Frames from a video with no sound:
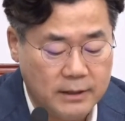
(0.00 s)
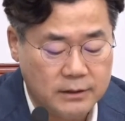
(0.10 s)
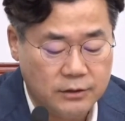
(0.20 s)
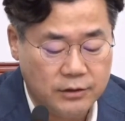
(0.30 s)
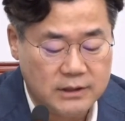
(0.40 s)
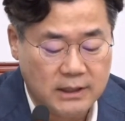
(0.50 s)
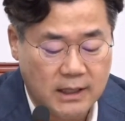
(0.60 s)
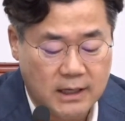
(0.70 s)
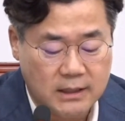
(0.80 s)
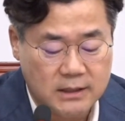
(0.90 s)
의원
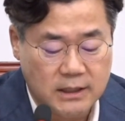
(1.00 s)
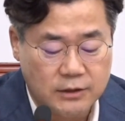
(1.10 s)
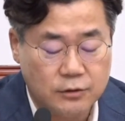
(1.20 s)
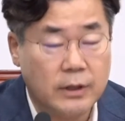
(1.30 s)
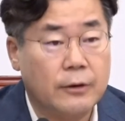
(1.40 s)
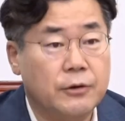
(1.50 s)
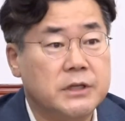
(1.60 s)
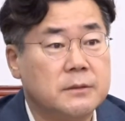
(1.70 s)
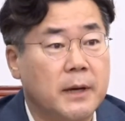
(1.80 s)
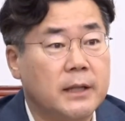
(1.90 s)
징계안이 제출되어
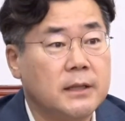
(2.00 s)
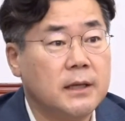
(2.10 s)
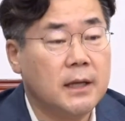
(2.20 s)
있지만